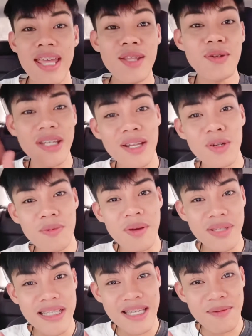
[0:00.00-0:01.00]
อยู่ในรถแบ
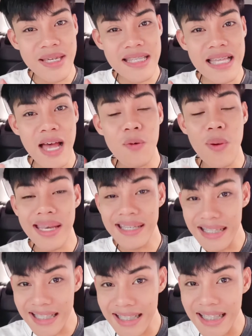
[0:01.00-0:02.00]
บนี้ใช่ไหมจ้าวัน
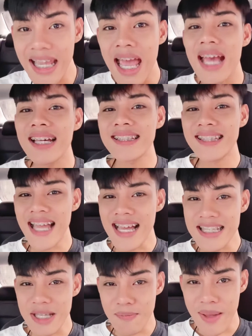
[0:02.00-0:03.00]
นี้ต้า
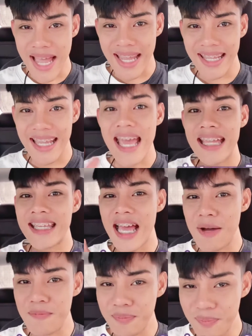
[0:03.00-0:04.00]
จะไป
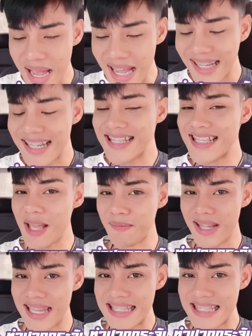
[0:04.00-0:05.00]
ทำปากกระจัด
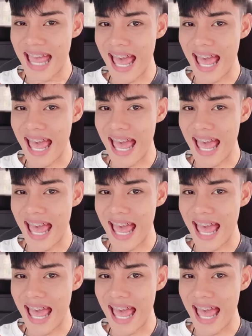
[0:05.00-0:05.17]
กันจ้ะ